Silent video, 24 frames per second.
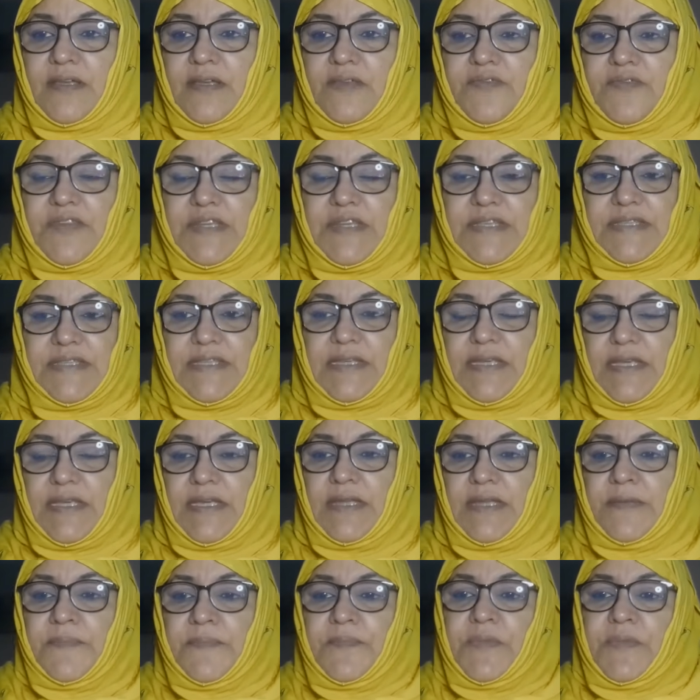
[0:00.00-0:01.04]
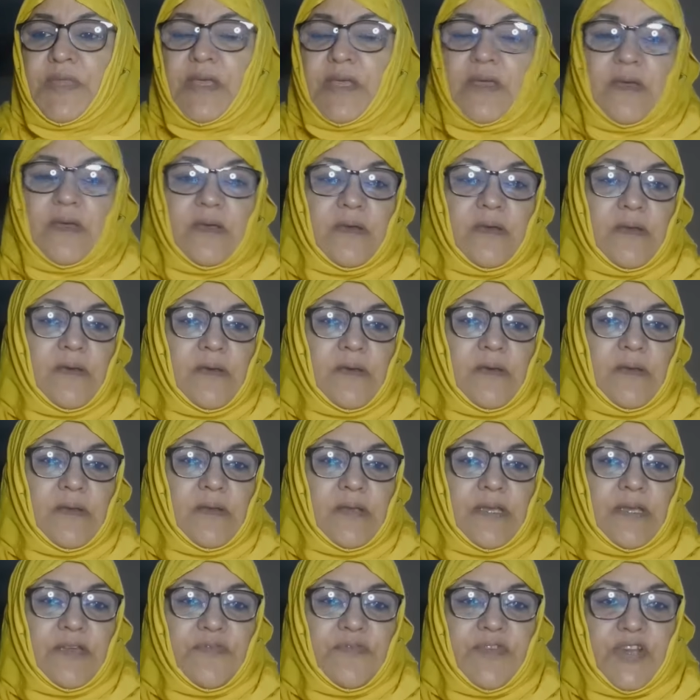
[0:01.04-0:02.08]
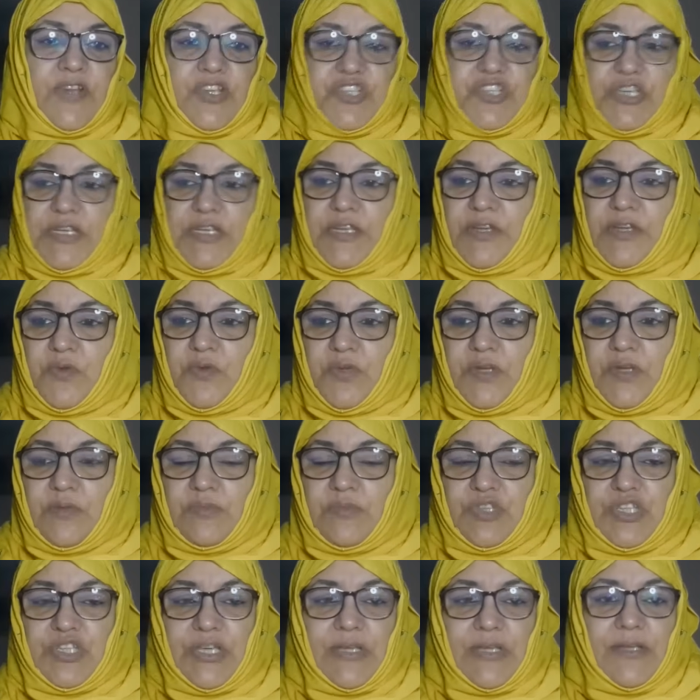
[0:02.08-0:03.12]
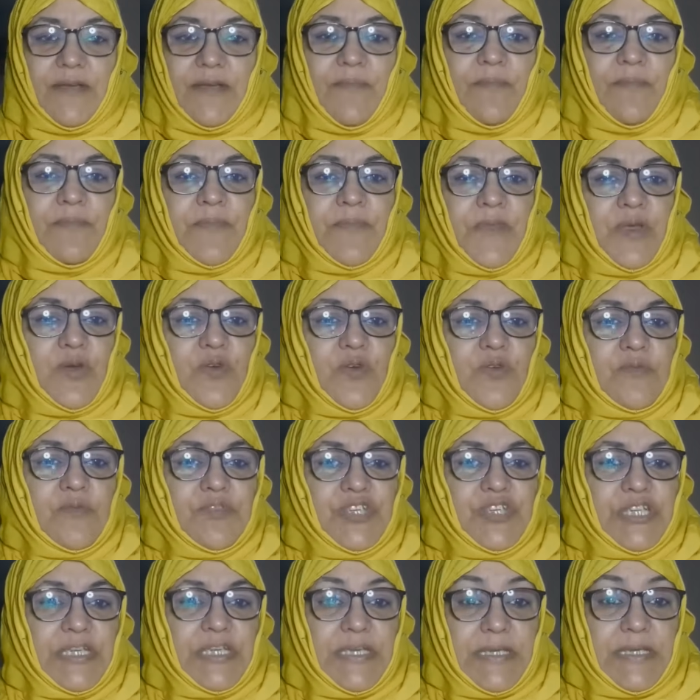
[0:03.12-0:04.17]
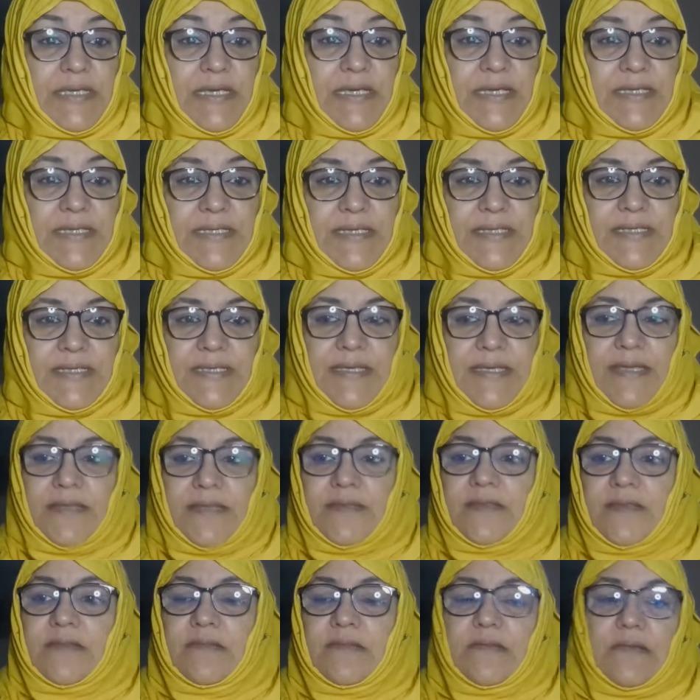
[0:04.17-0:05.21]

الفلسطينيين آه الله يفرج علينا وعليهم ان شاء الله ومشيت يا سيدي